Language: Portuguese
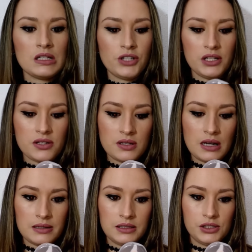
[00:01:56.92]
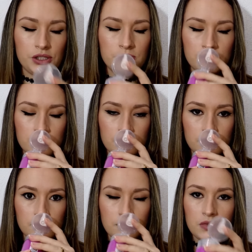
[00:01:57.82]
Gente, esse hidratante
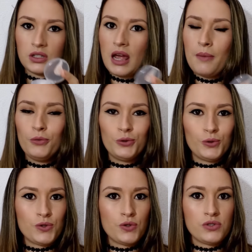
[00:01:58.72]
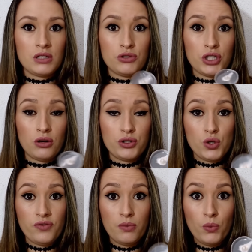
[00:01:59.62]
é muito gostoso. Tem um cheiro de
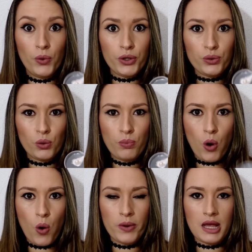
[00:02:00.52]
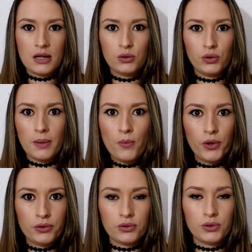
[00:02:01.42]
uva muito bom e ele dura
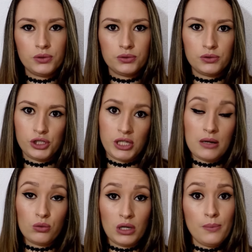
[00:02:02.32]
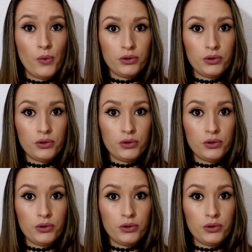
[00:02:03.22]
muito, o, o cheiro dura